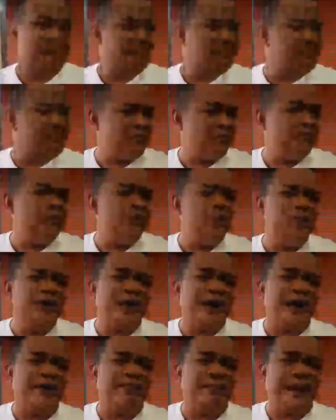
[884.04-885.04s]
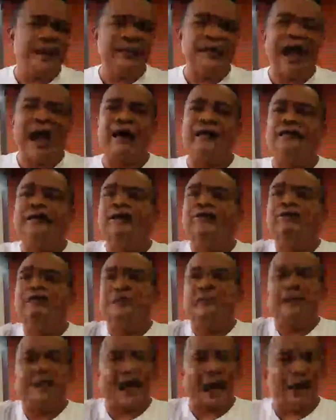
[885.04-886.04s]
ผมดูนะครับเหตุการณ์เดี๋ยวจะ
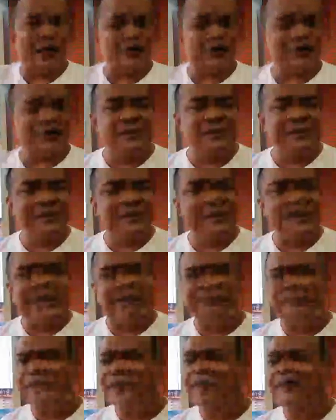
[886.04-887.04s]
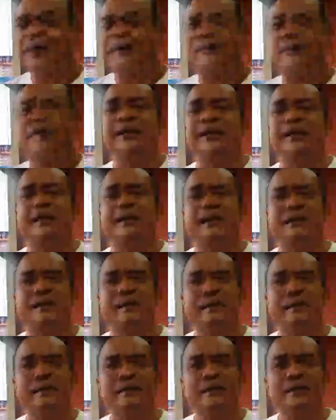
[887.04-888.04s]
มีข่าวระเบิดที่นั่นมีกันที่นี่
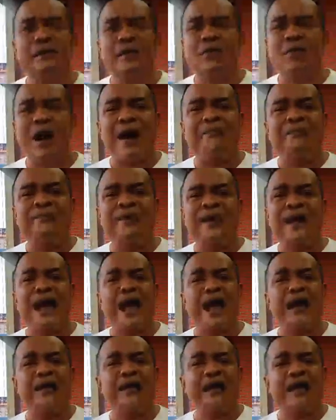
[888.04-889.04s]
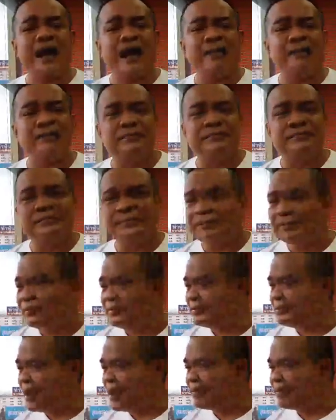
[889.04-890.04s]
ความเสียหายเนี่ยครับ
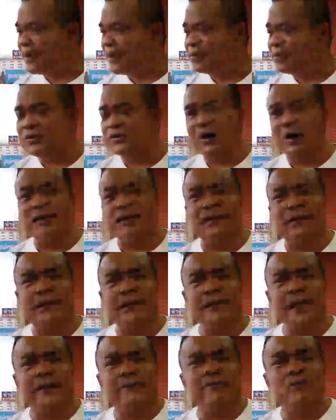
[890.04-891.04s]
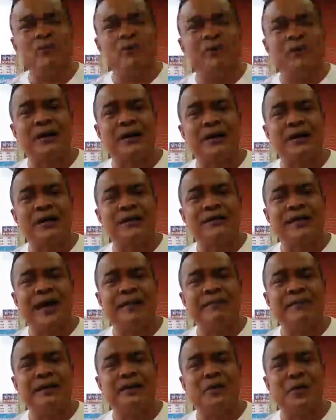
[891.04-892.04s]
แบบอนุสรธรรมใจพูดก็เกินสาม
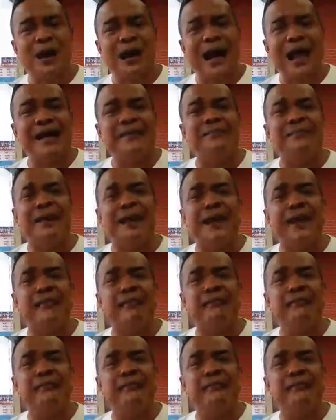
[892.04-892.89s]
หมื่นกว่าล้านไปแล้ว